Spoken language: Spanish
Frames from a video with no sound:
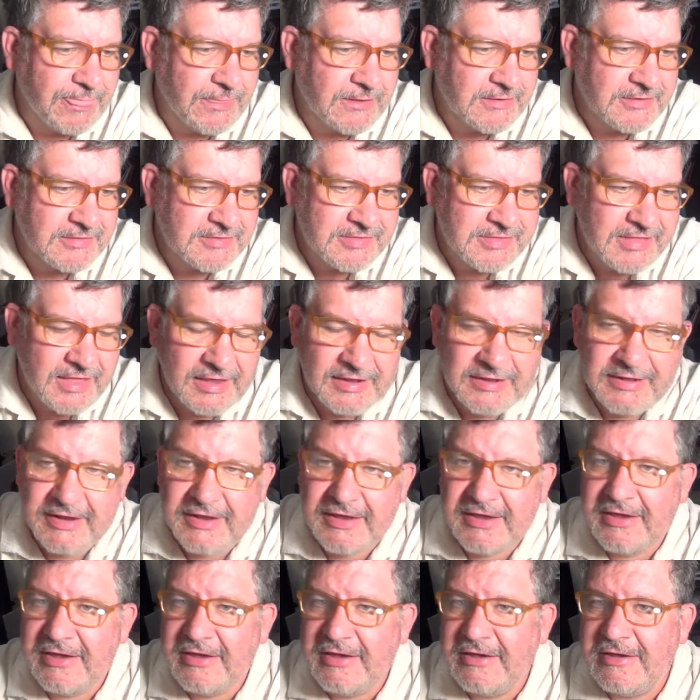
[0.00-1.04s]

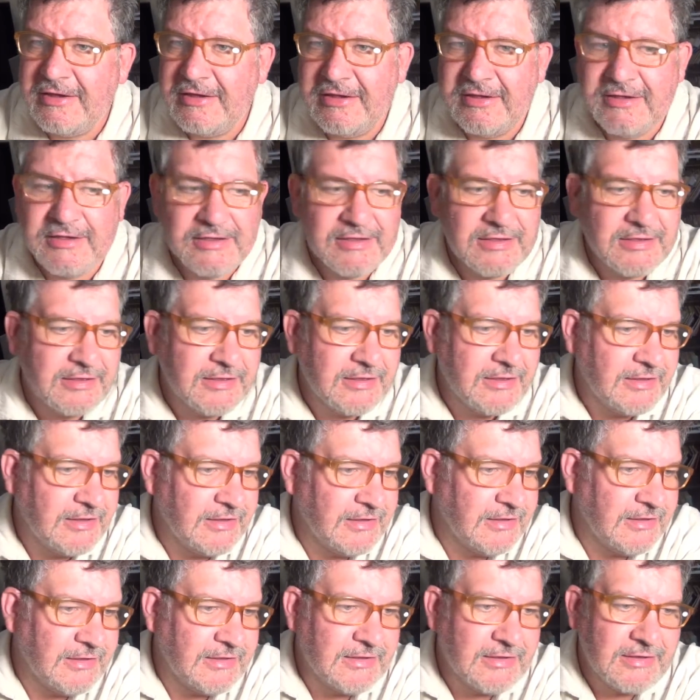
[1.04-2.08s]
cristiana, eh,
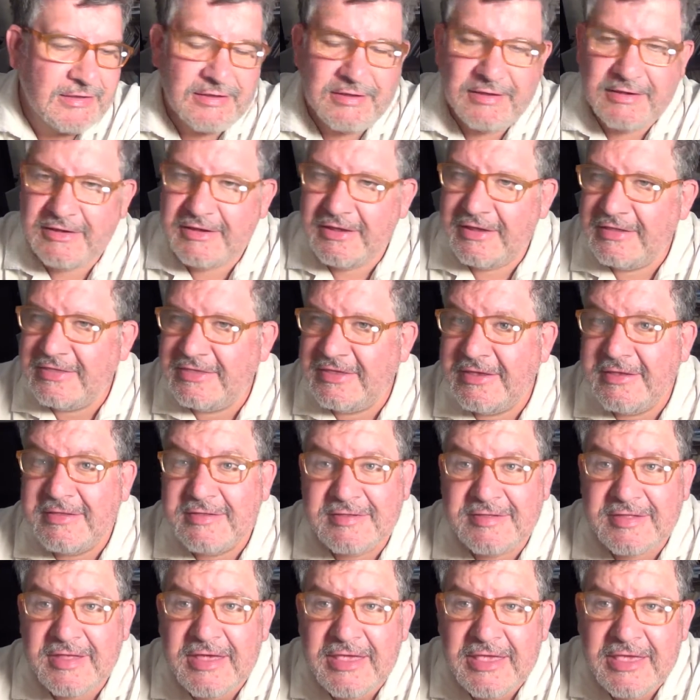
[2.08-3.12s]
eh, quien te
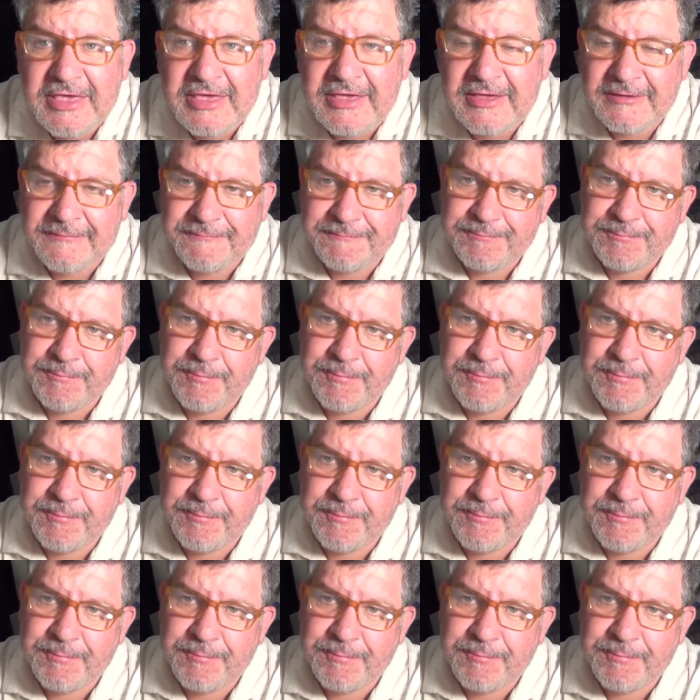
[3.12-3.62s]
enseñe